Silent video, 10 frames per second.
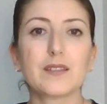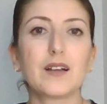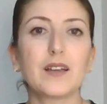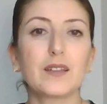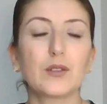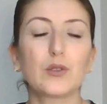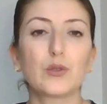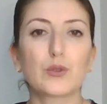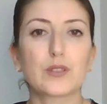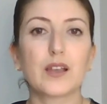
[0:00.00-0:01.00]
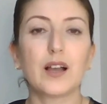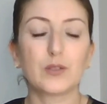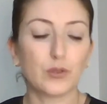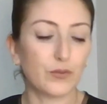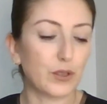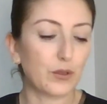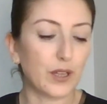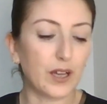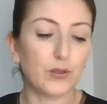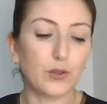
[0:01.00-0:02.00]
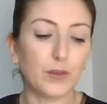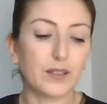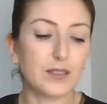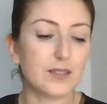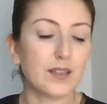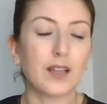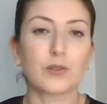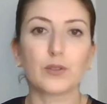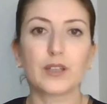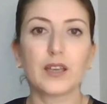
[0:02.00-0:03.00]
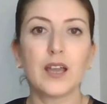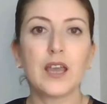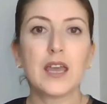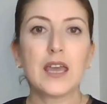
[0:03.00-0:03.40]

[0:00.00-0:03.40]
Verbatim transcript: sirayet ediyor kuzey ay düğüm ve güney ay düğüm etkisinden dolayı.